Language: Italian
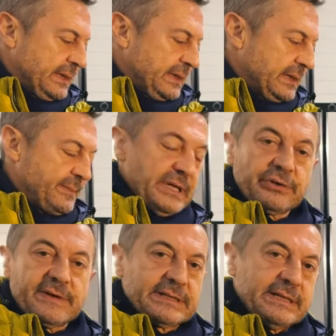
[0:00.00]
eh, mi
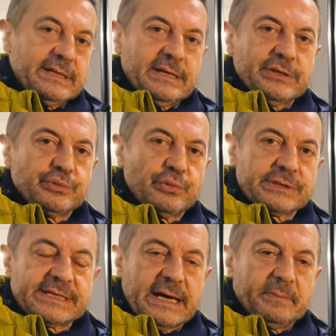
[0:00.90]
trovate su
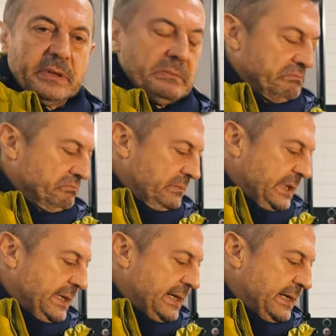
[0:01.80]
WhatsApp
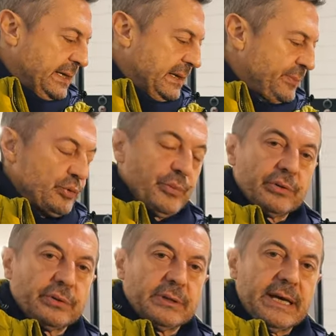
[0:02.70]
e il mio
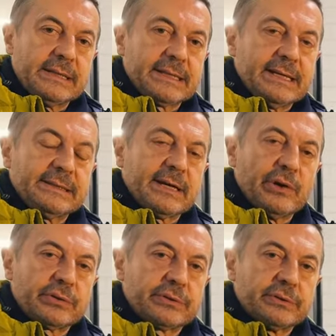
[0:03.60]
numero è
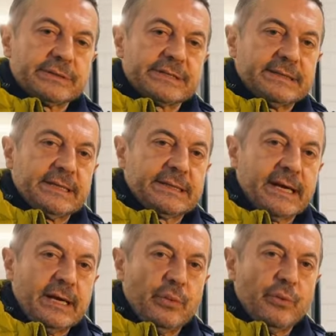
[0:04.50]
338
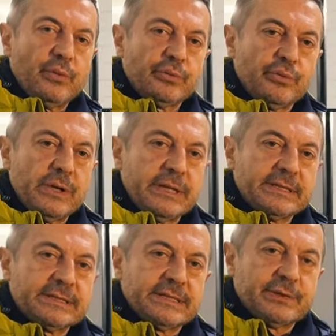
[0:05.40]
7312
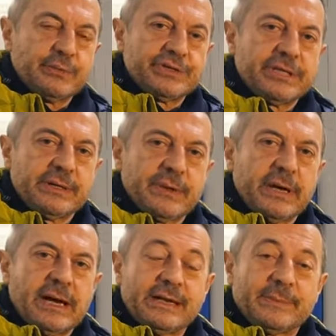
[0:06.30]
725. Alla